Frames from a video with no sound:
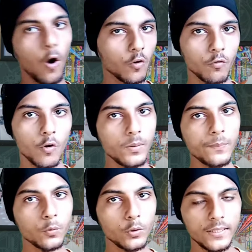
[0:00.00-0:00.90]
और वो
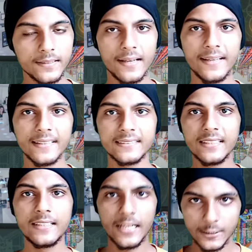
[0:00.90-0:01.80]
भी पूरी तरीके
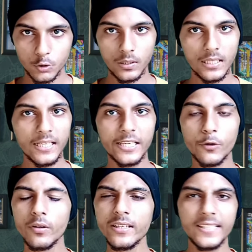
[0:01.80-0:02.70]
से नेचुरली
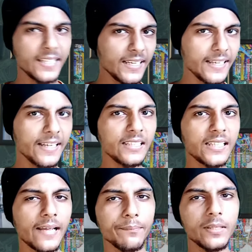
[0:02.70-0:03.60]
क्योंकि ये एक
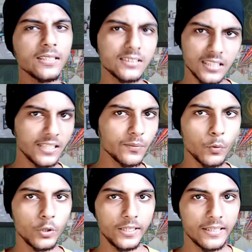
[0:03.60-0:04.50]
टाइप की जड़ी
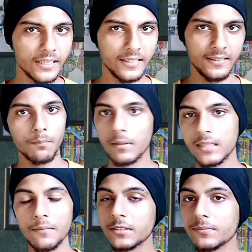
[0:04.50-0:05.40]
बूटी थी
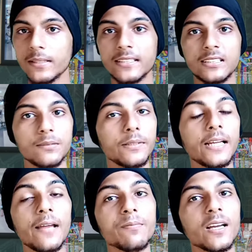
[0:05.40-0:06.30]
मतलब इसमें किसी भी
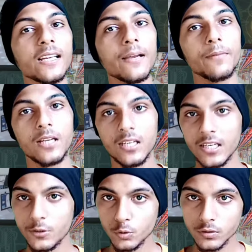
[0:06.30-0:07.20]
टाइप के केमिकल
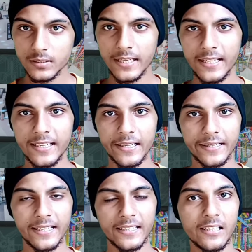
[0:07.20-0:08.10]
का यूज़ नहीं
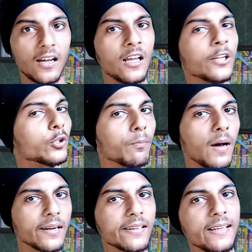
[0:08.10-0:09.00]
किया गया था तो
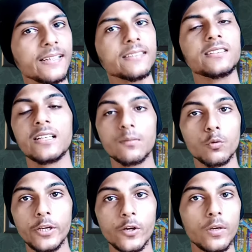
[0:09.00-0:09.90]
मार्क ने इस जड़ी
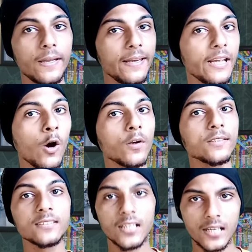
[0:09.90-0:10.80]
बूटी को ले लिया और
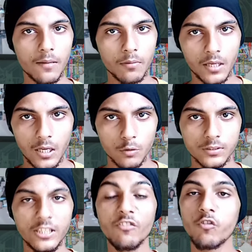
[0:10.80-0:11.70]
इसका नाम रखा
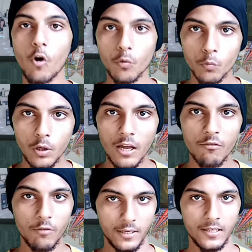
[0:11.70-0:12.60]
उसने फार्मूला
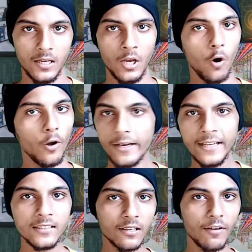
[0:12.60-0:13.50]
वन और
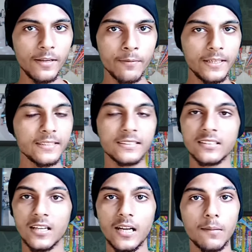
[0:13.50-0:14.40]
एक दवाई बनी
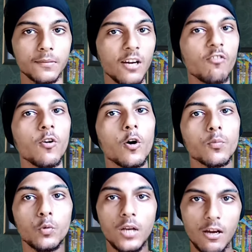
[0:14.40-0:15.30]
जिसका नाम था
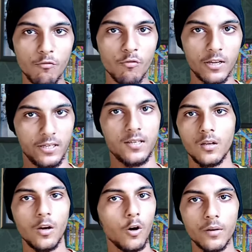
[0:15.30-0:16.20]
फार्मूला वन
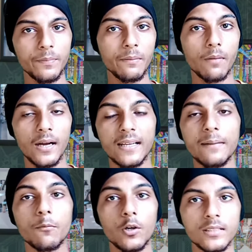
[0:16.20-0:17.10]
और अपने माँ
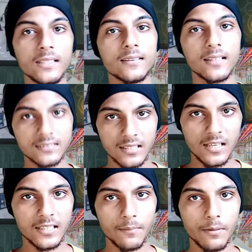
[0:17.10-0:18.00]
के मौत के 10
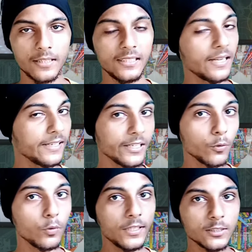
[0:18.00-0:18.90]
साल के बाद यानी कि
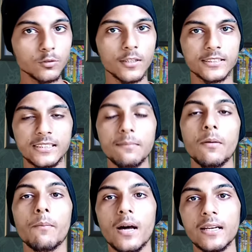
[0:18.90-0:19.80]
1980
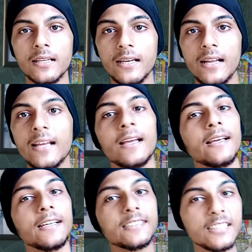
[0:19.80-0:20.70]
में मार्क ने
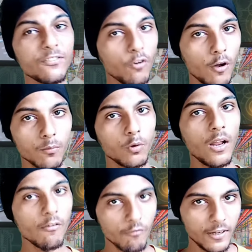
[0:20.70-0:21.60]
इसी
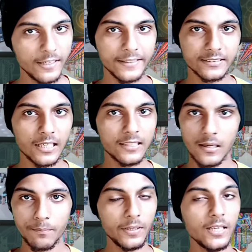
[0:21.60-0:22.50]
फार्मूला वन के
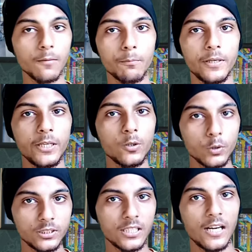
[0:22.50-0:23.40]
साथ अपनी कंपनी
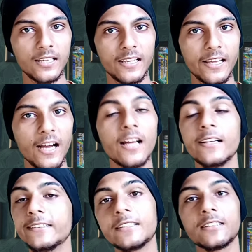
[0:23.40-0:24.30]
को स्टार्ट किया
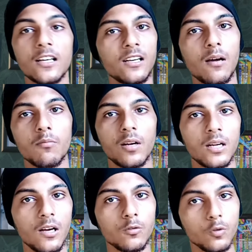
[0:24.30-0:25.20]
जिसका नाम
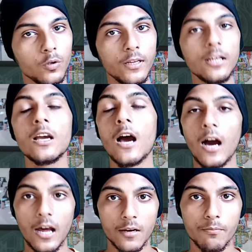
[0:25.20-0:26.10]
रखा उन्होंने
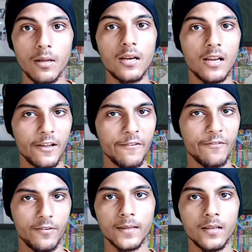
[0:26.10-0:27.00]
हर्बल
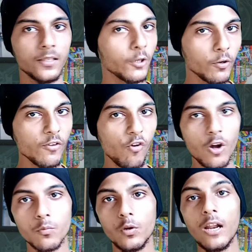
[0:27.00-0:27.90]
लाइफ क्योंकि
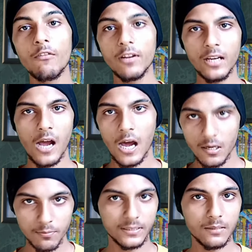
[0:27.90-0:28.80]
फार्मूला वन
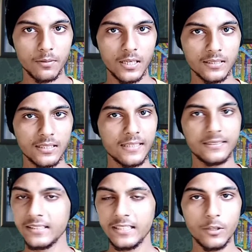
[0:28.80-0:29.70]
हर्ब से बना था
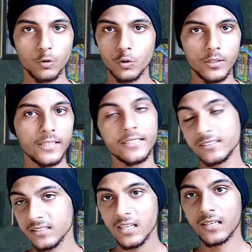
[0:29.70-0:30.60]
इसीलिए उन्होंने
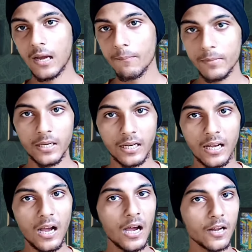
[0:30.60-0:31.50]
इसका नाम भी
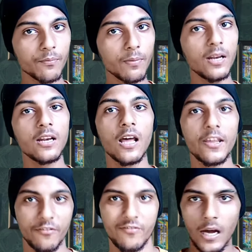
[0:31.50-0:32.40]
रखा हर्बल
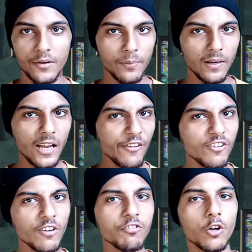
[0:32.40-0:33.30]
लाइफ हर्बल लाइफ
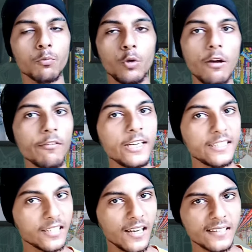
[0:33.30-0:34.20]
का फार्मूला वन
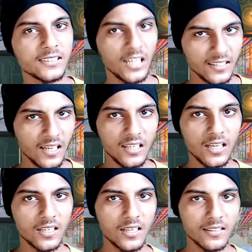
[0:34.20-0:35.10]
इतना ज़्यादा
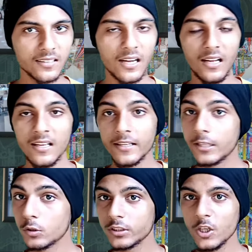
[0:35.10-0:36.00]
कारगर था
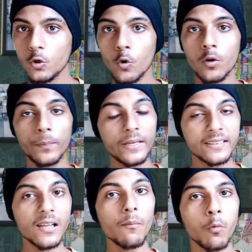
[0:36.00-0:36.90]
कि उसकी
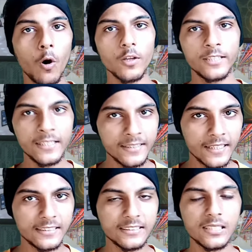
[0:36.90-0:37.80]
लोकप्रियता बहुत ही
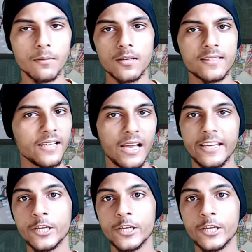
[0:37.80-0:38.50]
तेज़ी से बढ़ती गई